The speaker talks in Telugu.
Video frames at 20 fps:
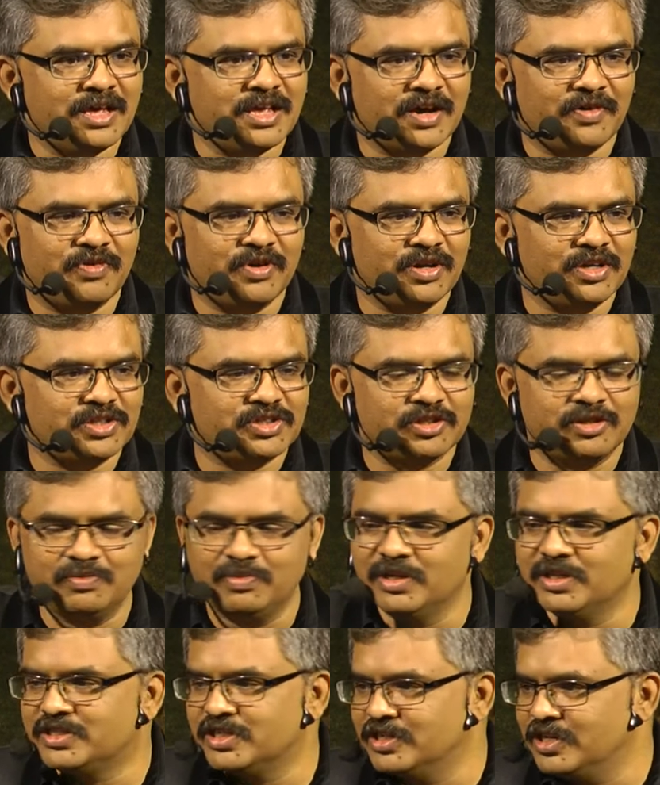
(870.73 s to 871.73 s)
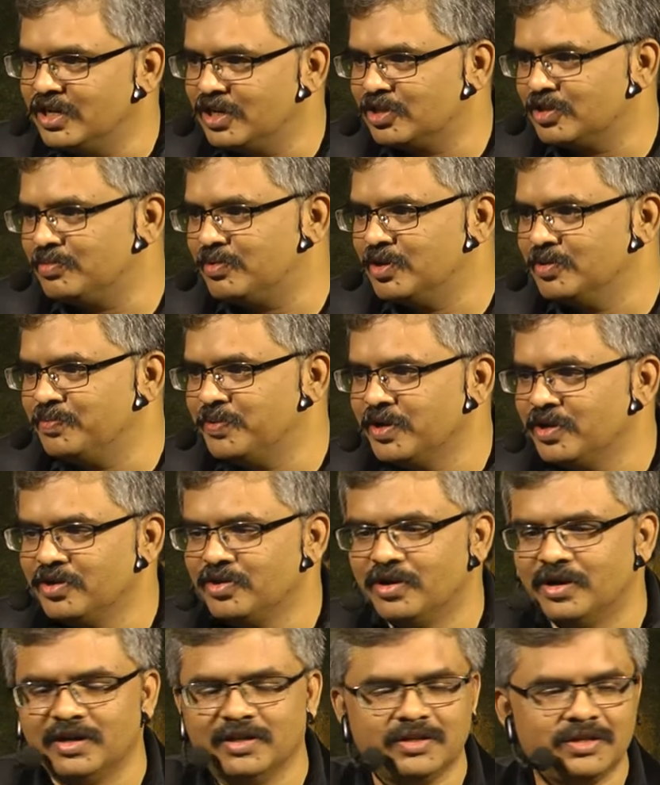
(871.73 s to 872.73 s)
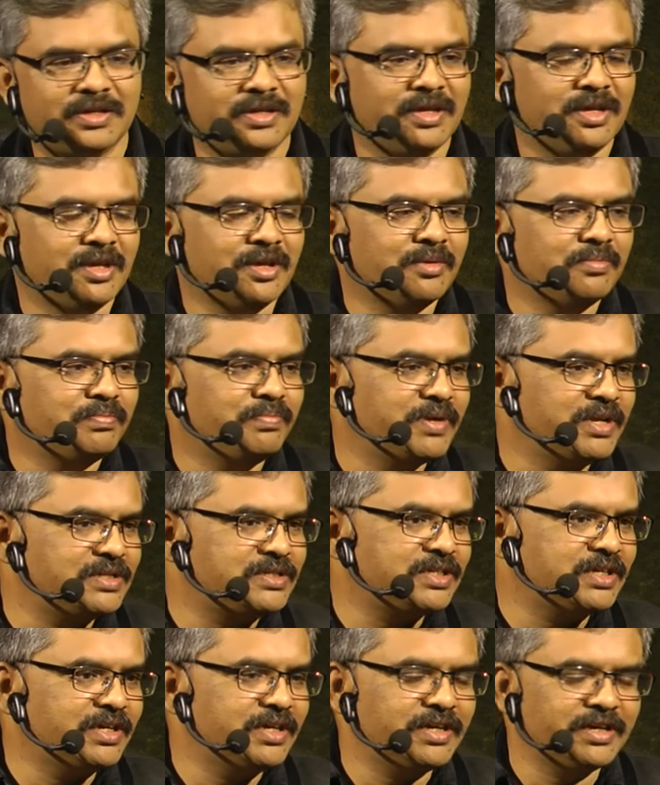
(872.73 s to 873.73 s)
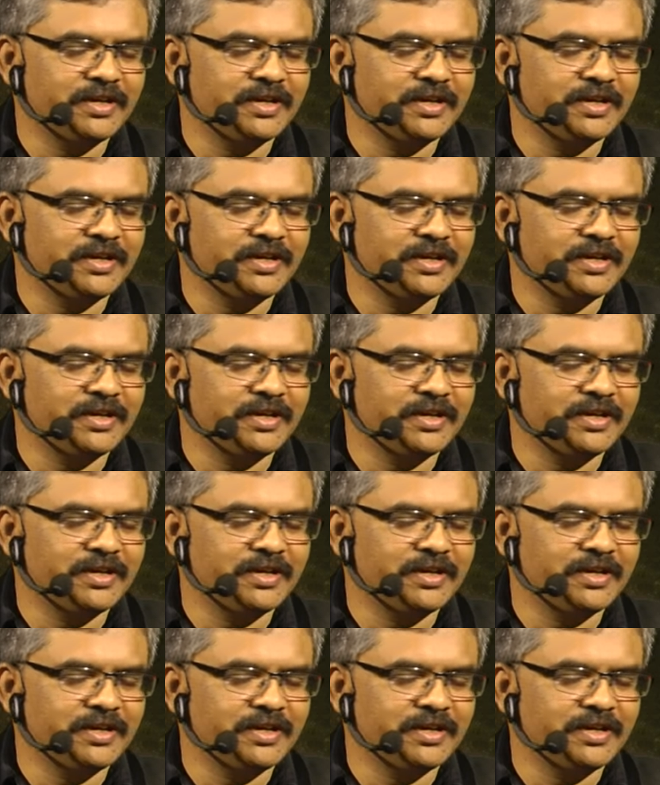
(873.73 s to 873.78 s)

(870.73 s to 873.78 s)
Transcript: యవనస్తుని పిలిచాడు వీళ్ళతో పాటు పెరిగిన వాళ్ళని పిలిచి